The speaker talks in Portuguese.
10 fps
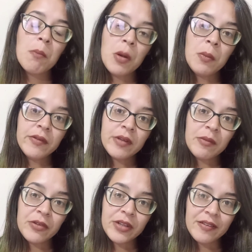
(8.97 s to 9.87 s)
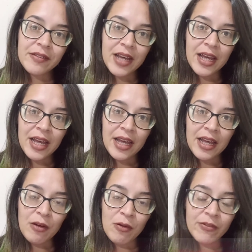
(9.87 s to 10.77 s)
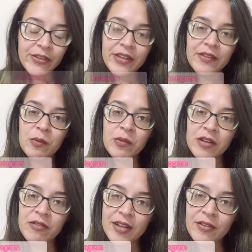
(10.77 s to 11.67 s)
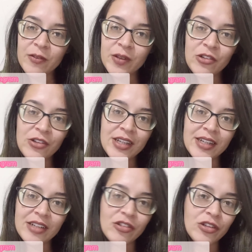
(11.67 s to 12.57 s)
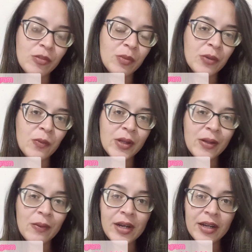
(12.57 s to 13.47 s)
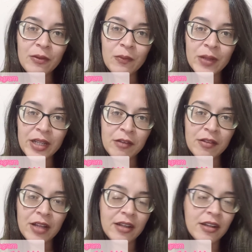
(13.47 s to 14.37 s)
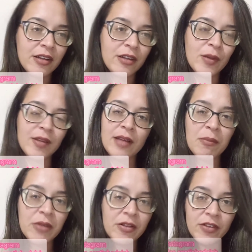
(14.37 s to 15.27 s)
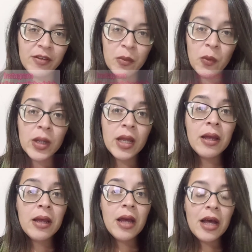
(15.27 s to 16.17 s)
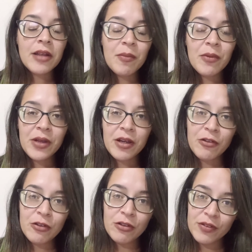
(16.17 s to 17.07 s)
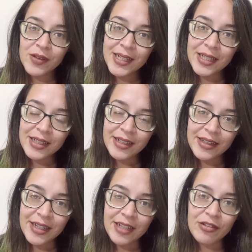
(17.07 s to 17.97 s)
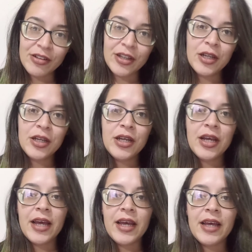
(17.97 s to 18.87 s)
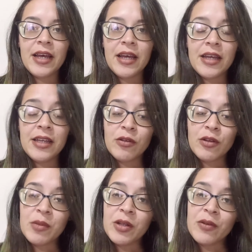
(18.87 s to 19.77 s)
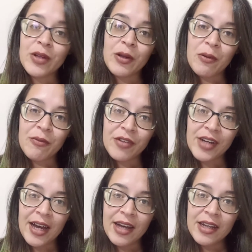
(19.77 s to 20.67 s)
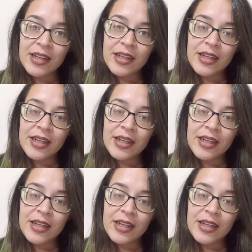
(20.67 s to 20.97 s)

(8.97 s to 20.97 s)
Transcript: Bom, meus amores, é, como vocês têm observado, não deixei caixinha de pergunta em lugar nenhum, nem Instagram, nem WhatsApp, nem Facebook, até porque eu estou sem internet, né? É, e eu também não tenho como ficar